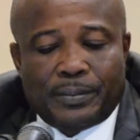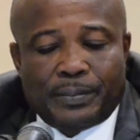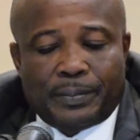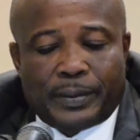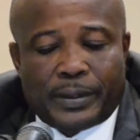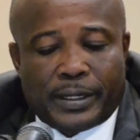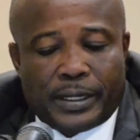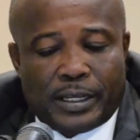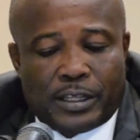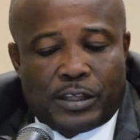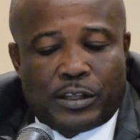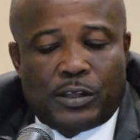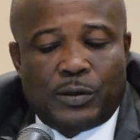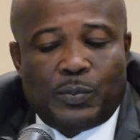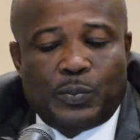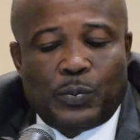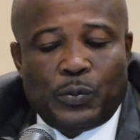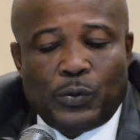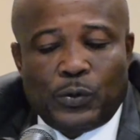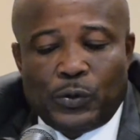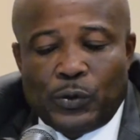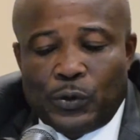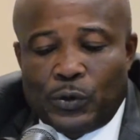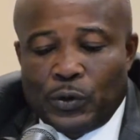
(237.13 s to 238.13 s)

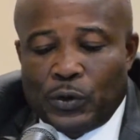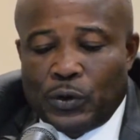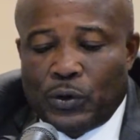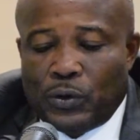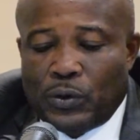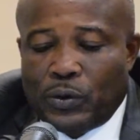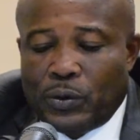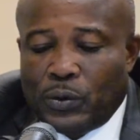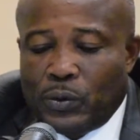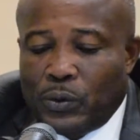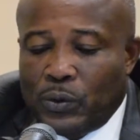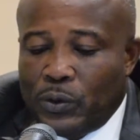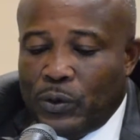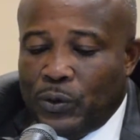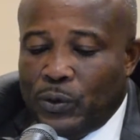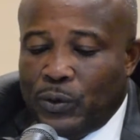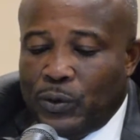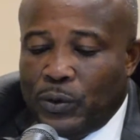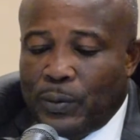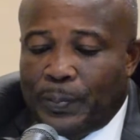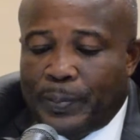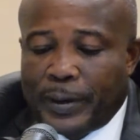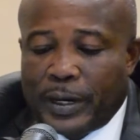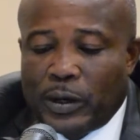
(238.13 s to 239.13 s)
principaux, dont l'un
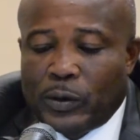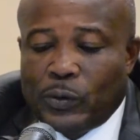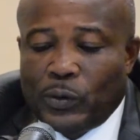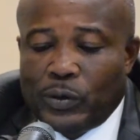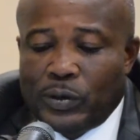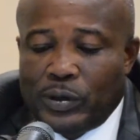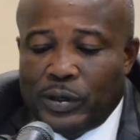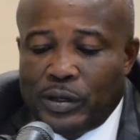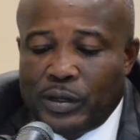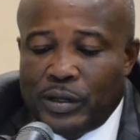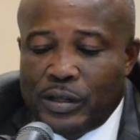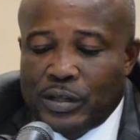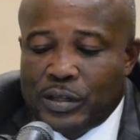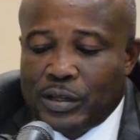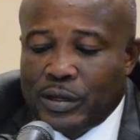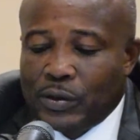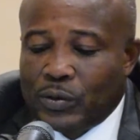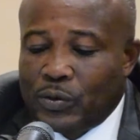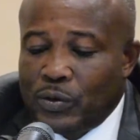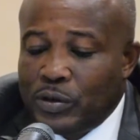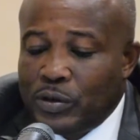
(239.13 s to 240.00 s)
d'eux préconise que